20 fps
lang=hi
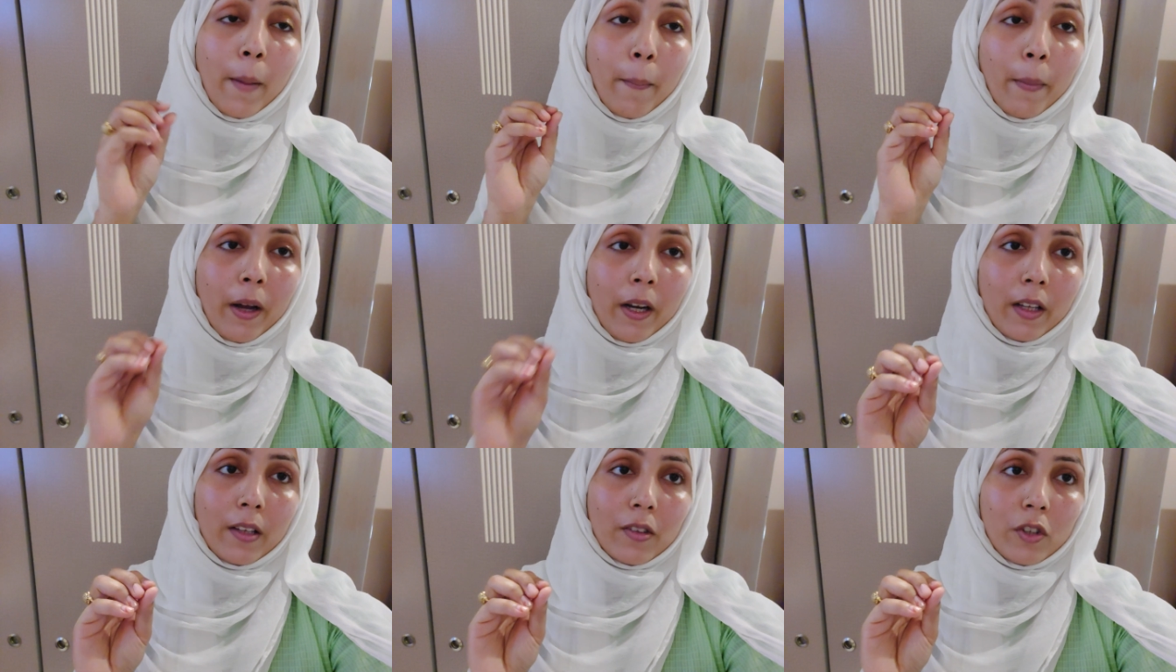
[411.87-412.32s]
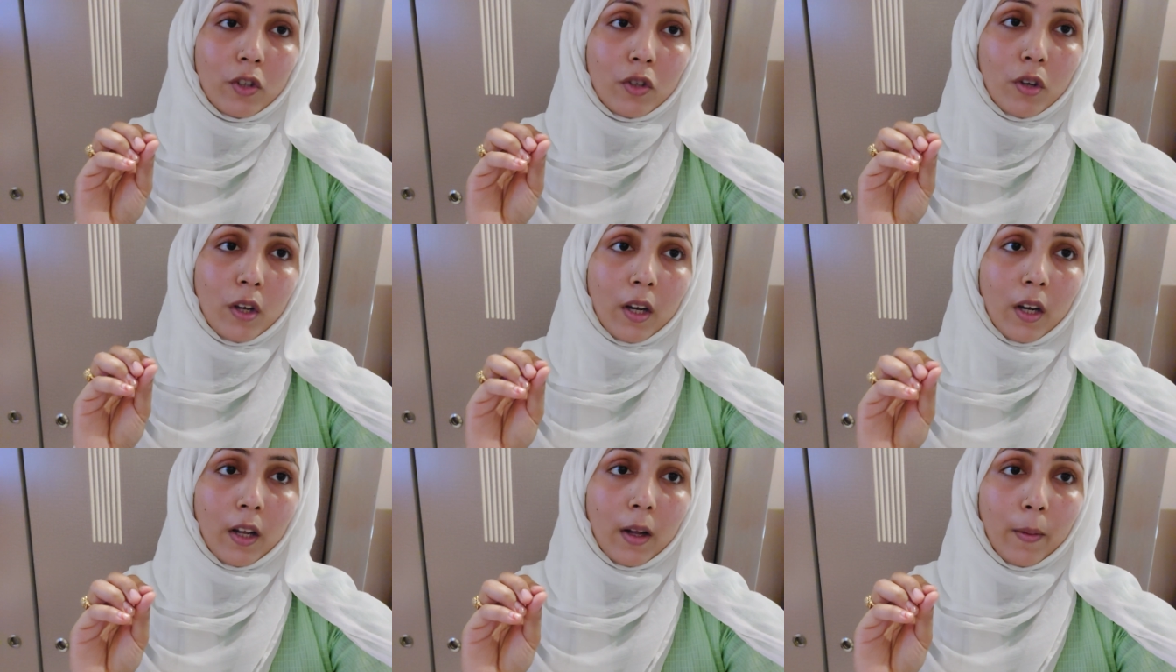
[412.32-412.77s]
पानी से
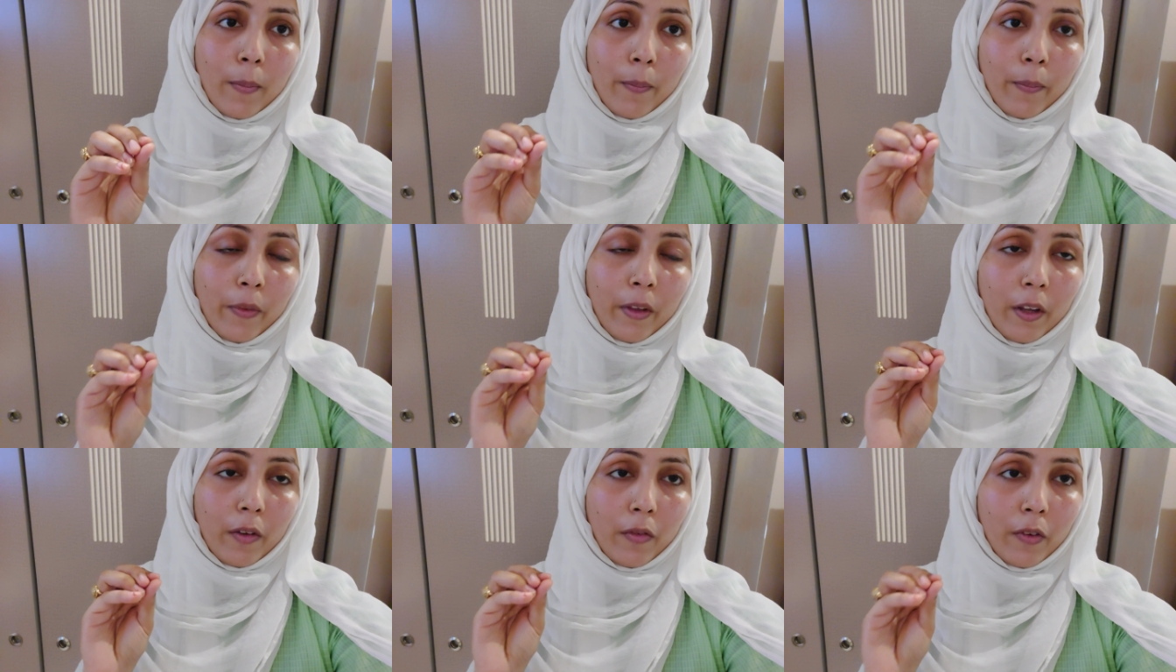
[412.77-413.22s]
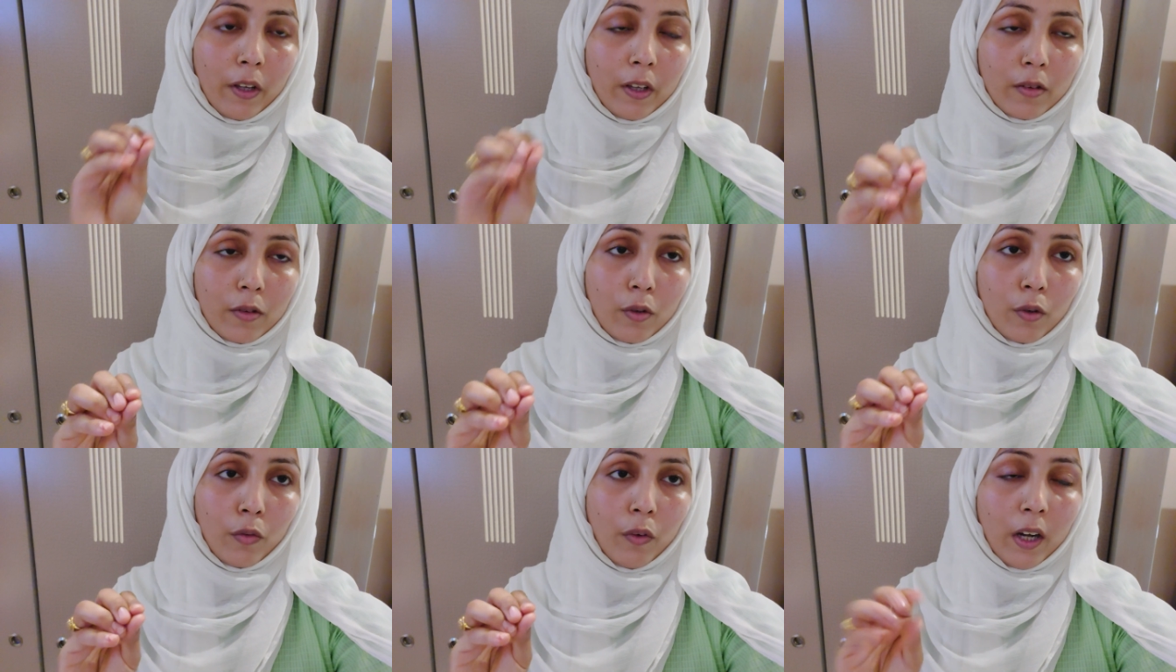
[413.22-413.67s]
जो है ना
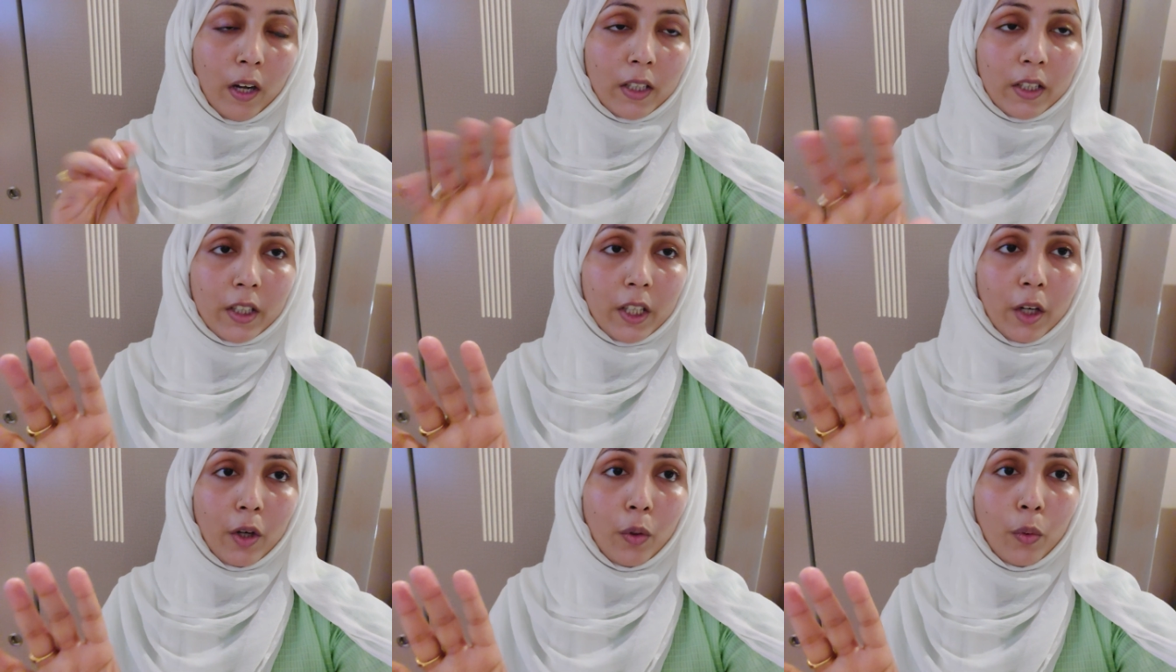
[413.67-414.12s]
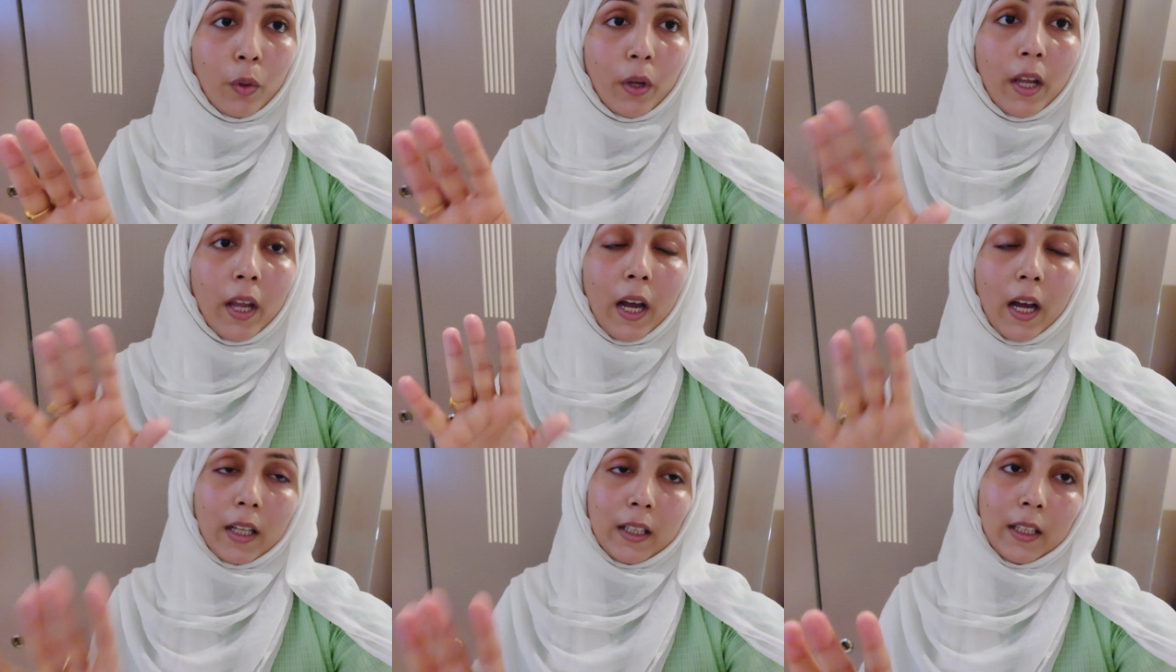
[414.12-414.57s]
फेस को वॉश कर
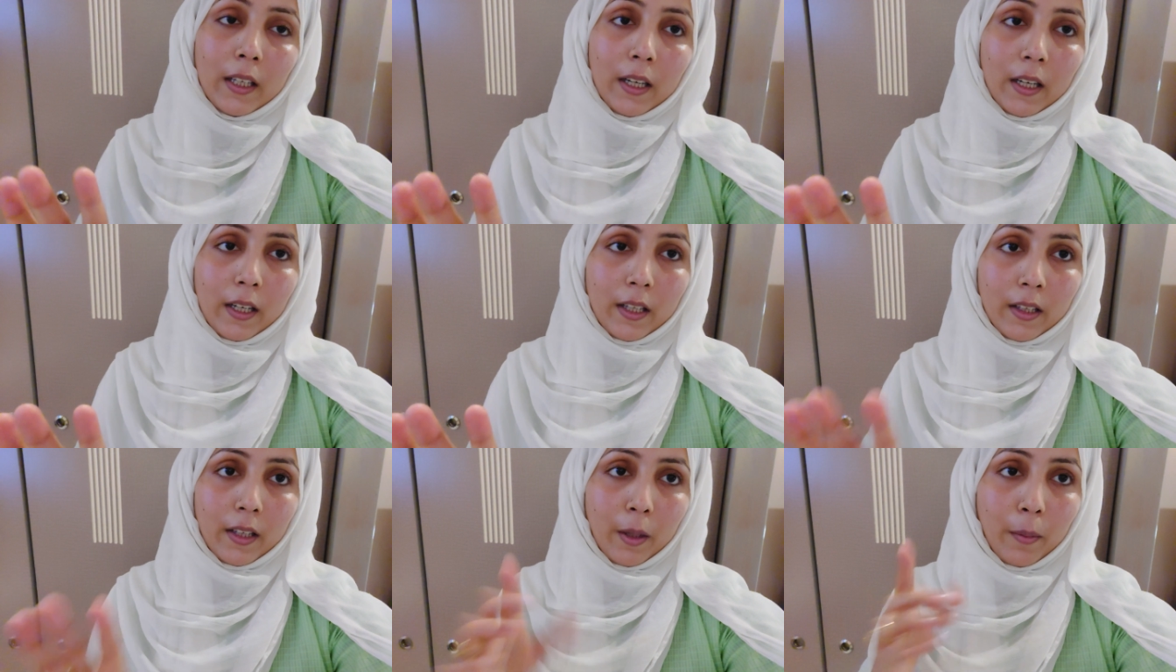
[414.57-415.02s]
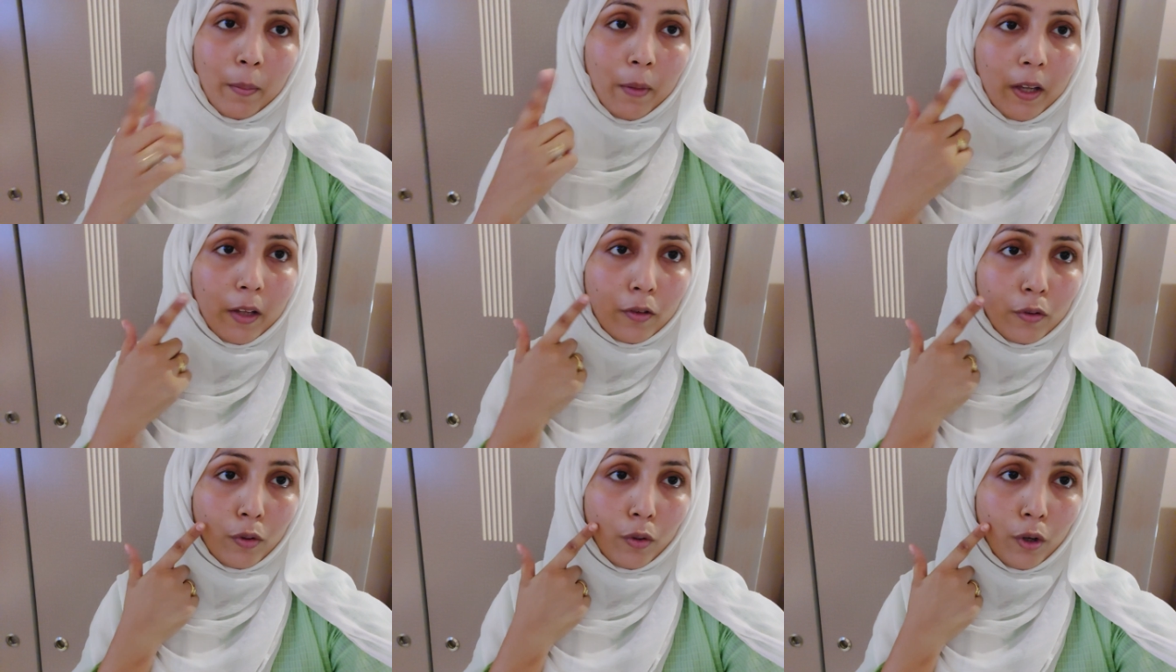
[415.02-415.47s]
लूँगी आधे घंटे तक
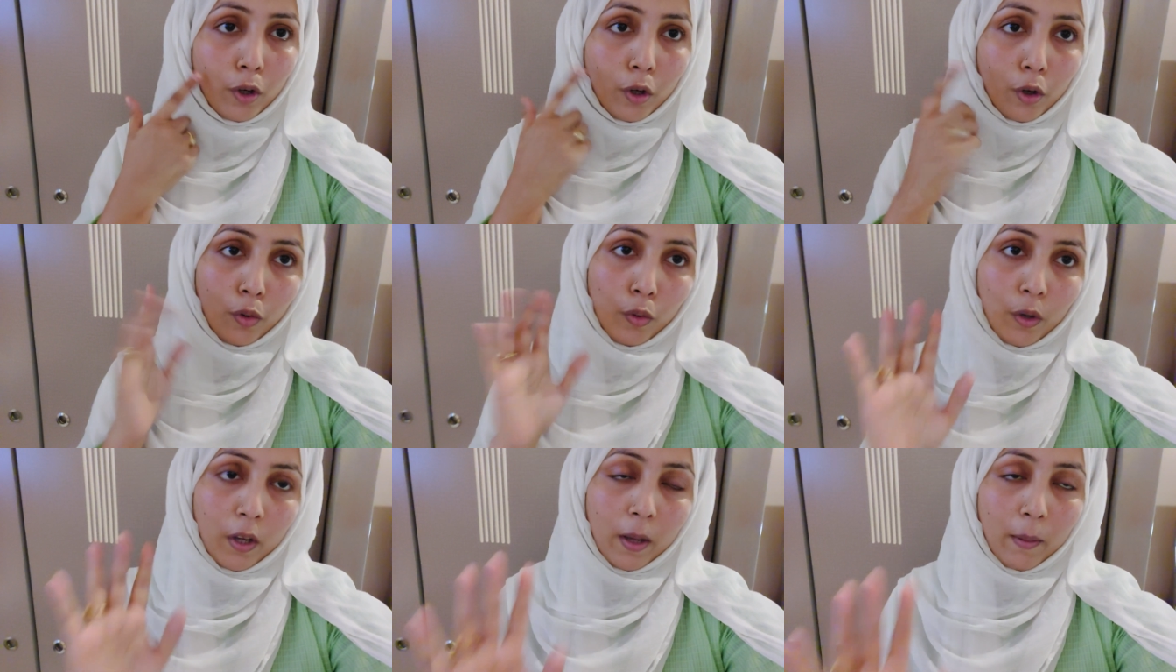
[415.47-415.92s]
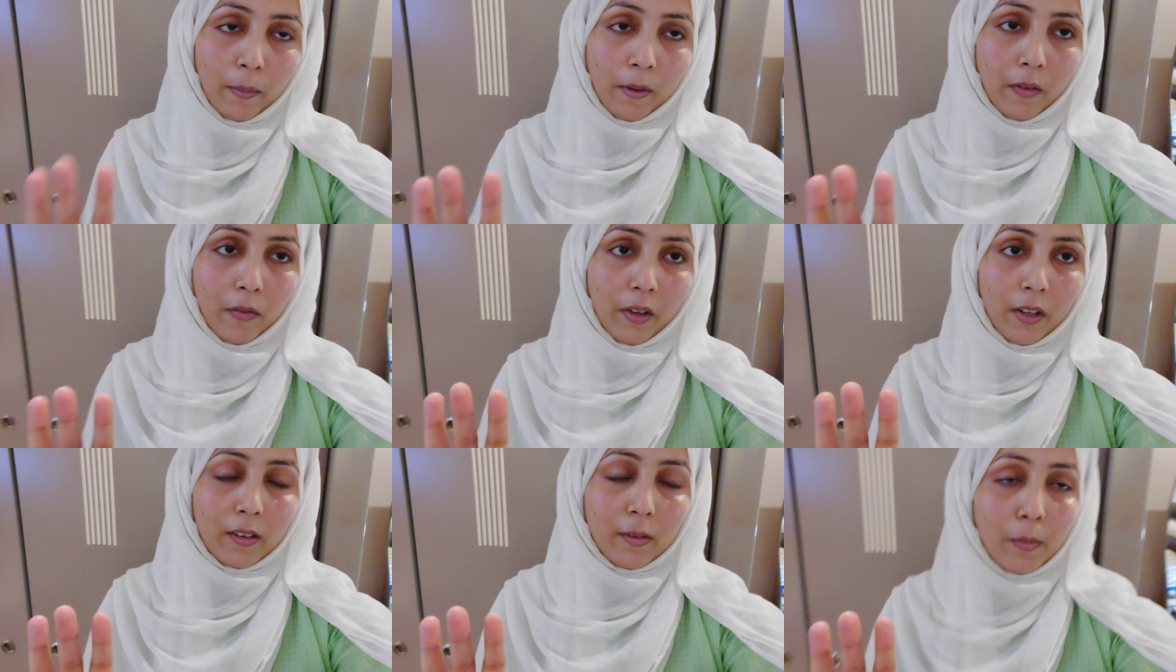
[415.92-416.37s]
मैं इसको रखूंगी अपने
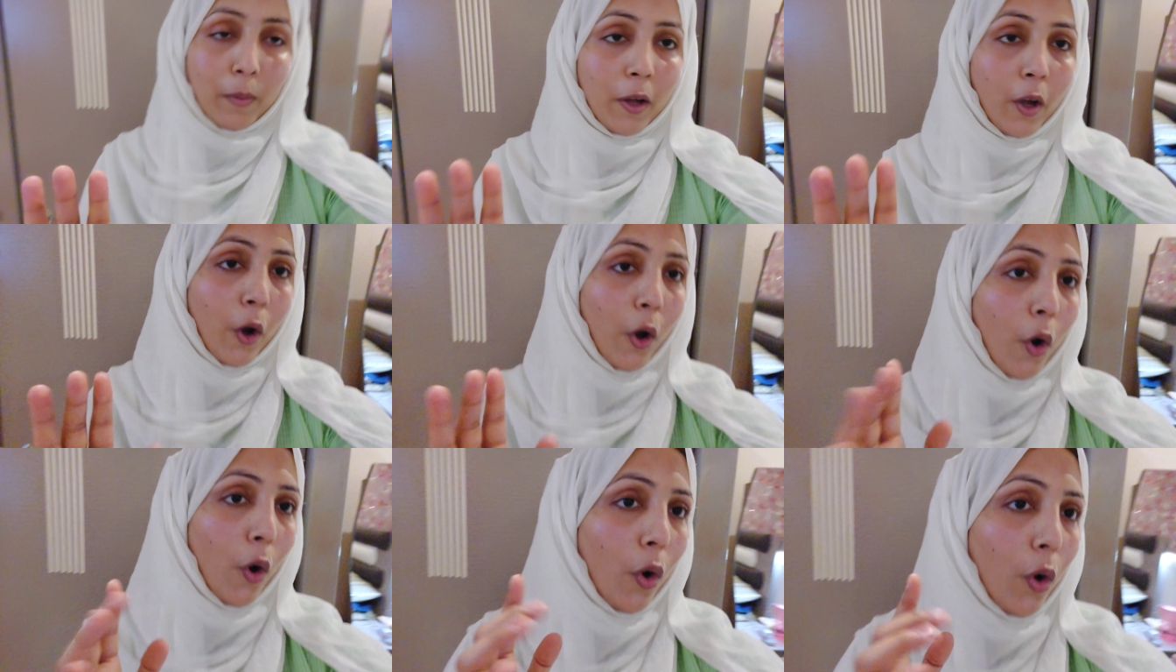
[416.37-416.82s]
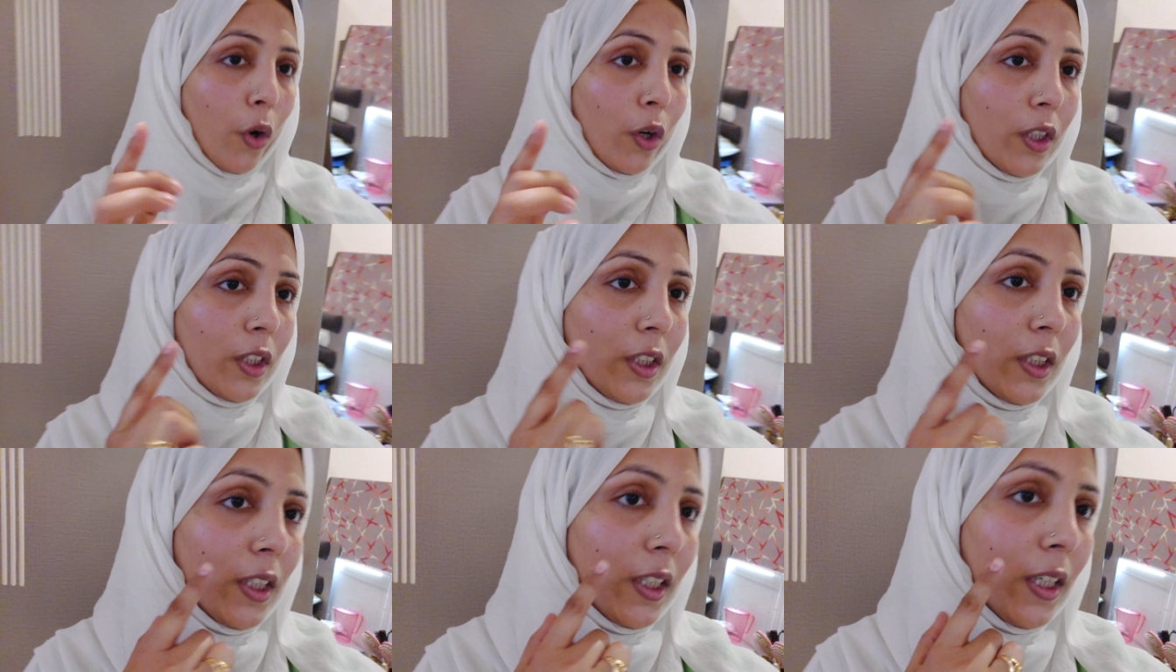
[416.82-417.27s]
फेस पे और
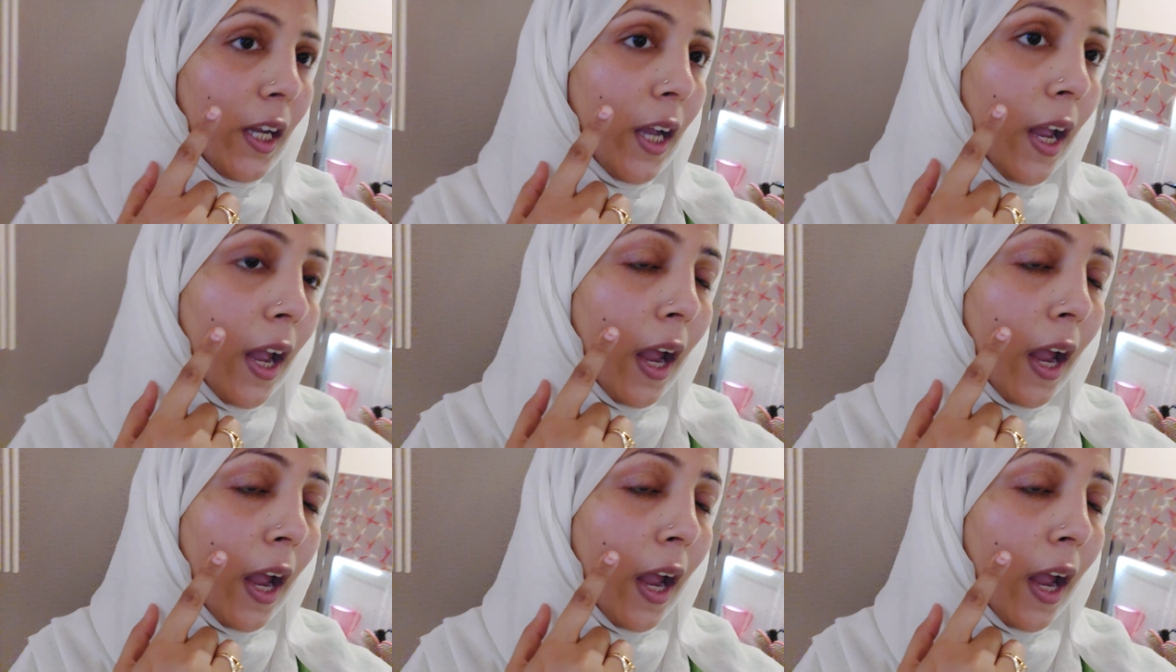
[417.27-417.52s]
जी